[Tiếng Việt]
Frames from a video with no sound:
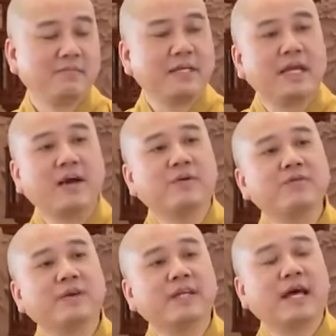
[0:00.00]
bây giờ
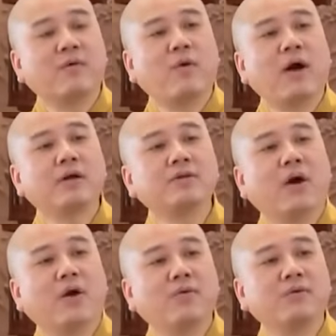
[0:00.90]
quý vị nào qua ấn
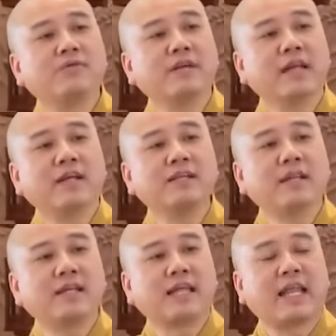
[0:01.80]
độ quý vị đến
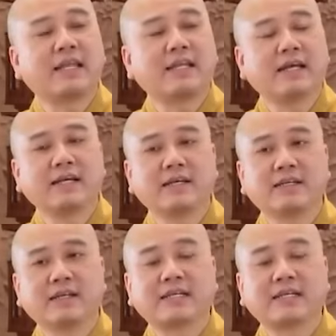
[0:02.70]
à, thành à,